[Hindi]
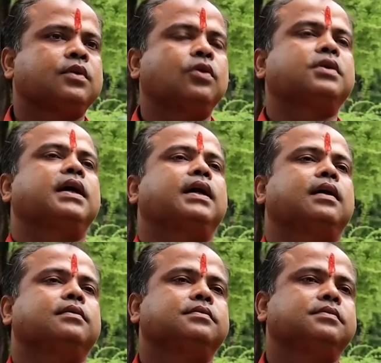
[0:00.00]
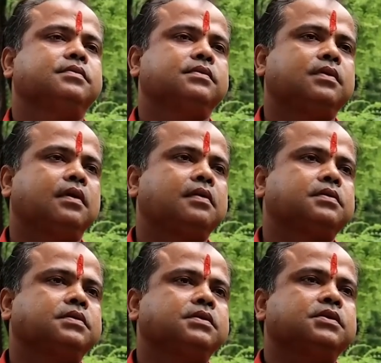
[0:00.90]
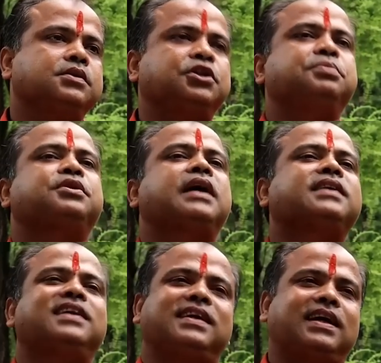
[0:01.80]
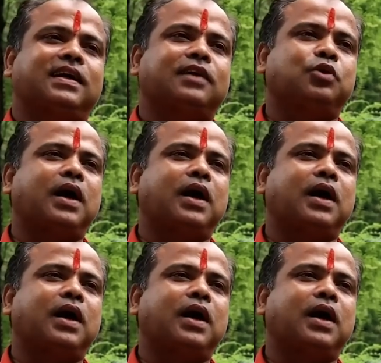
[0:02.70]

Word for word: कौन कह रहा टीवी टीवी टीवी कैसे नहीं कहेगा